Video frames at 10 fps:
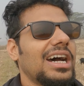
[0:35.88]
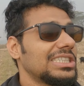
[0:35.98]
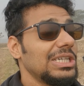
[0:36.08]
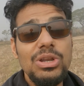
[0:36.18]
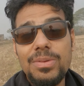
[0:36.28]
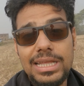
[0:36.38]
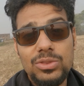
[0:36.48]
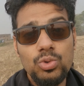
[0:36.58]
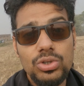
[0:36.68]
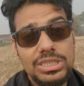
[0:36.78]
আর শিউড়ি মানে
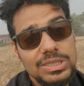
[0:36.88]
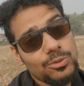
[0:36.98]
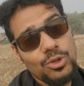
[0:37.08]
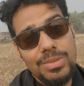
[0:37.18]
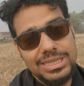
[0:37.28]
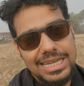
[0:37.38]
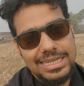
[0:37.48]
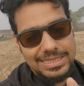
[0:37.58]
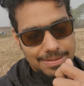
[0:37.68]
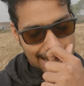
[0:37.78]
দুটো জিনিস প্রথম মাথায়
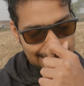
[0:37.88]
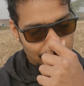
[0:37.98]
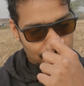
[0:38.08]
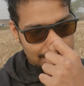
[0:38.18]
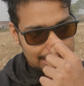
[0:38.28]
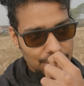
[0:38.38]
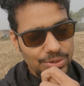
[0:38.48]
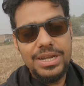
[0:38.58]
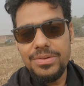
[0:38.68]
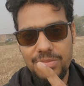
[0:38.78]
আসে একটা হচ্ছে
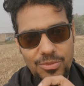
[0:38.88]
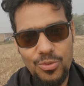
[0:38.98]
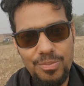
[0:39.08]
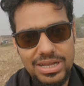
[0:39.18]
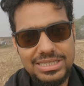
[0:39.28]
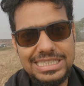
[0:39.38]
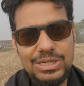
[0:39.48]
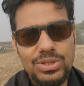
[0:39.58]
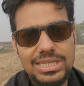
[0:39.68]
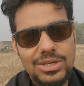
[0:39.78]
শিউড়ির মোরব্বা
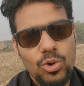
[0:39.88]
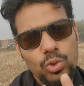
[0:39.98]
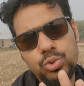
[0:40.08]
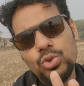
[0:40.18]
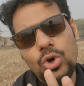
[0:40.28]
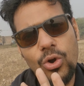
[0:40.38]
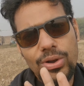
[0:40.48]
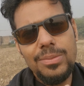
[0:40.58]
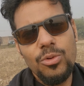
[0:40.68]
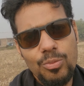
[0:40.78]
শিউড়িতে যে কত
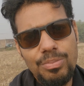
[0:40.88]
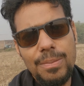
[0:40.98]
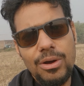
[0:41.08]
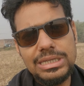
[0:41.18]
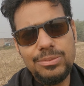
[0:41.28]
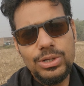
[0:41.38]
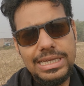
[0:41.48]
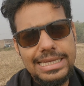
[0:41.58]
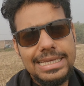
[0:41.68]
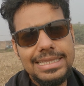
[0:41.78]
ধরনের মোরব্বা পাওয়া যায় এবং
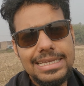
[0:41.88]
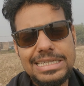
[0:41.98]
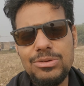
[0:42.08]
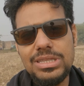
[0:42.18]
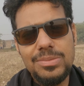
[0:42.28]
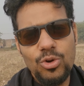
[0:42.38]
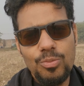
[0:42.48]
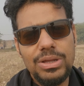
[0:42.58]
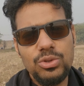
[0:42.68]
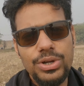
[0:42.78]
কী কী দিয়ে শিউড়িতে
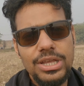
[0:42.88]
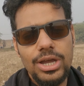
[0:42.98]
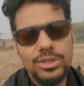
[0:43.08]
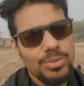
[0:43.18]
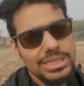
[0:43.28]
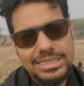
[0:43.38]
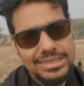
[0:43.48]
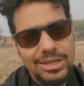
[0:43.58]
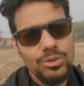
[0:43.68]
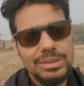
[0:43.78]
মোরব্বা তৈরি হয় তোমরা
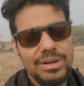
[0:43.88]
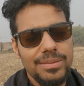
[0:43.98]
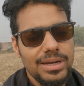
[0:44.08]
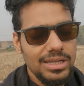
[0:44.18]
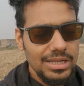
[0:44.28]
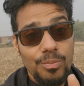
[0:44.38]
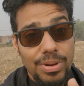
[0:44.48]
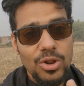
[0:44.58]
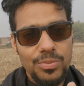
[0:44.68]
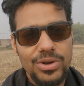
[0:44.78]
চিন্তাই করতে পারবে না
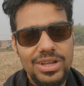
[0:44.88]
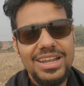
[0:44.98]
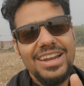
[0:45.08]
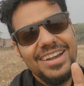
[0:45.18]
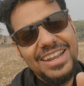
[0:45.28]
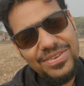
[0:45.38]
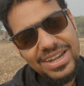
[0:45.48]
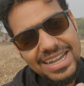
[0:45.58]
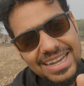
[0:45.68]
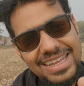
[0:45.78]
মোরব্বার ওপর
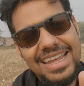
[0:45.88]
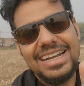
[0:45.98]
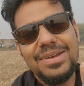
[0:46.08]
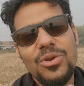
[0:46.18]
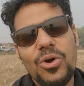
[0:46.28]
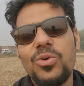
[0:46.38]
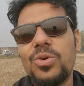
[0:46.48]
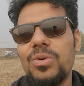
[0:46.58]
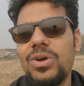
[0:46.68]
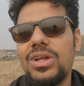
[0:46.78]
ডেফিনেটলি একটা ব্লগ করব